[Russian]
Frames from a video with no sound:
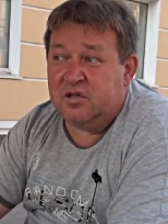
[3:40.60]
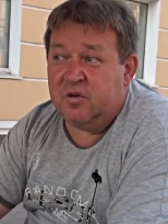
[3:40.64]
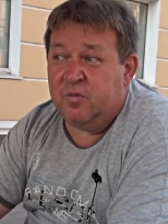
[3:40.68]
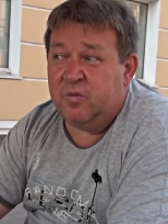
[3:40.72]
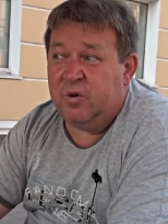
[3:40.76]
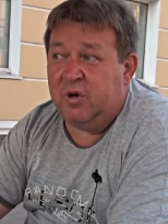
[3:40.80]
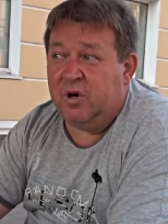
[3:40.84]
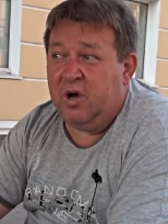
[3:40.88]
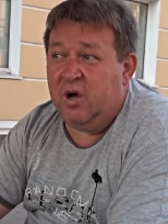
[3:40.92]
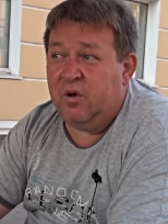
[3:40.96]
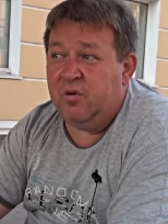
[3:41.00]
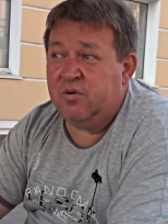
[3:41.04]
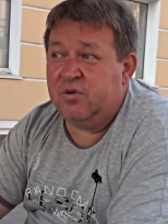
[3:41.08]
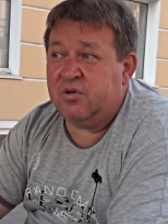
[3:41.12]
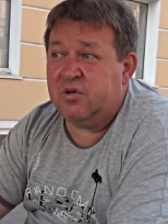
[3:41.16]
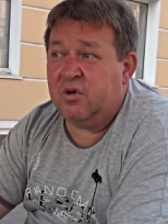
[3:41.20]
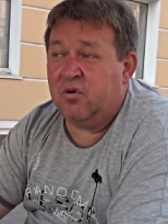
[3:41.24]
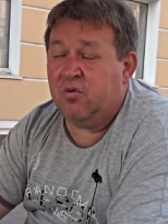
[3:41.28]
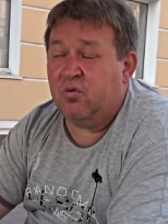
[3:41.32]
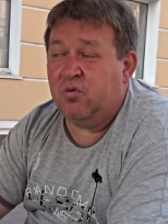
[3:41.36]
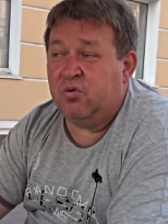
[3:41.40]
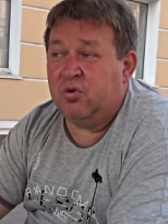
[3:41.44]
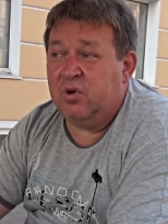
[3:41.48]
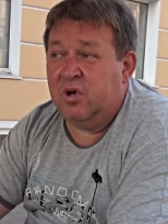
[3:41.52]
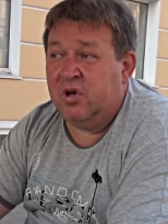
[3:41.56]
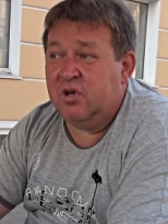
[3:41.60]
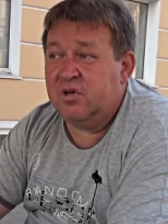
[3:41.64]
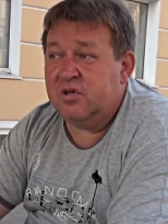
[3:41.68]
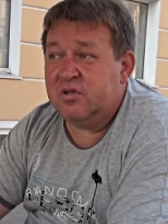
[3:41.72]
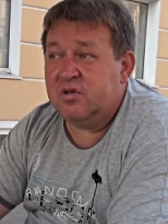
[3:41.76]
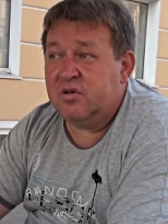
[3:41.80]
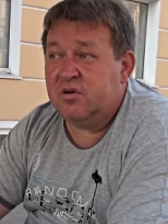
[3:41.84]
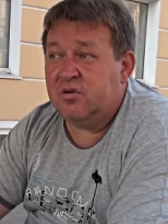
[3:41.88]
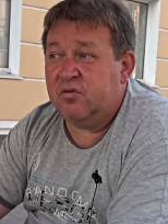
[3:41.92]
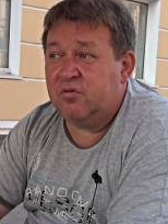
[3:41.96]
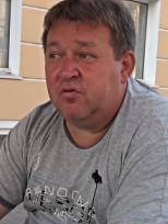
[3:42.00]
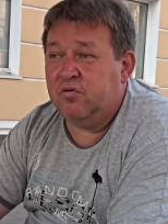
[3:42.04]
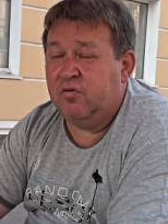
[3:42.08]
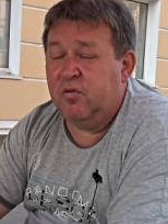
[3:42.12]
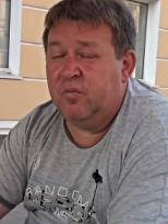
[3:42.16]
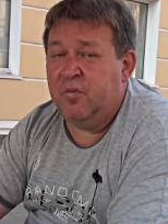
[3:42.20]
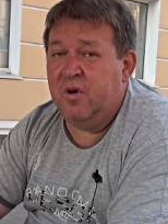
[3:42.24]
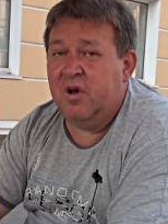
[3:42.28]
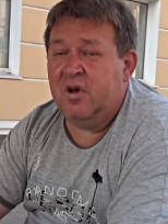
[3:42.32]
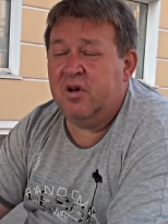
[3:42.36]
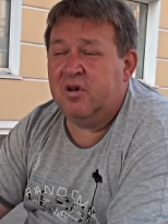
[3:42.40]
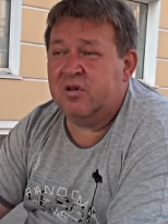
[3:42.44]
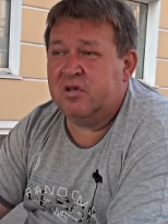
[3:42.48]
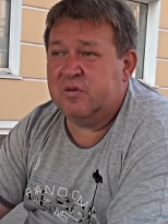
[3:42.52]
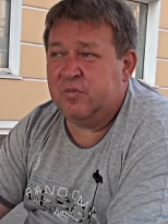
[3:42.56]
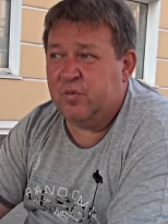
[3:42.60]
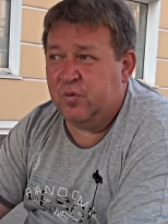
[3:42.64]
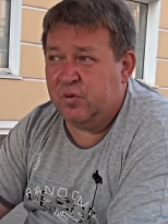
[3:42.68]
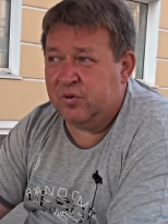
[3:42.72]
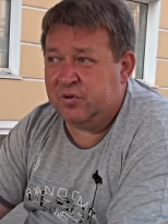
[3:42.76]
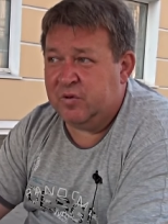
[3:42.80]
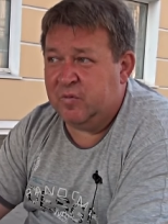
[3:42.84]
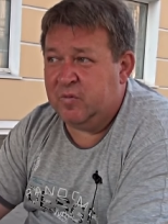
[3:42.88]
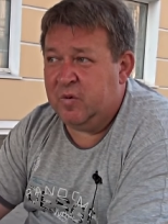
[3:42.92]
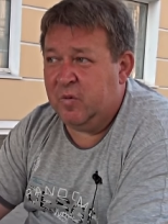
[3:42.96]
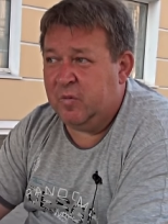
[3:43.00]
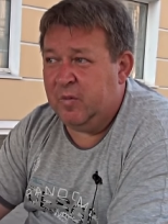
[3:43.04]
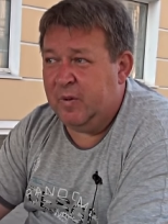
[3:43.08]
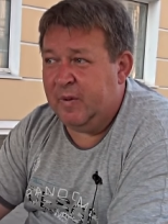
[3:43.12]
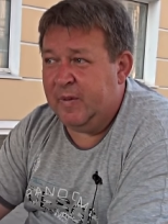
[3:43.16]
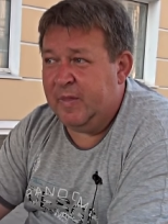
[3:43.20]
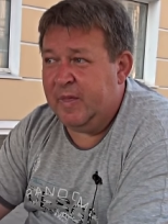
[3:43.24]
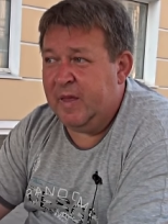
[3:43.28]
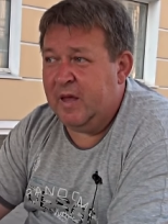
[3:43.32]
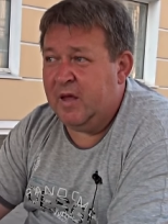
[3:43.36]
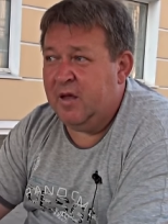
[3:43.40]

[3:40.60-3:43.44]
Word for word: собираются у нас двумя способами.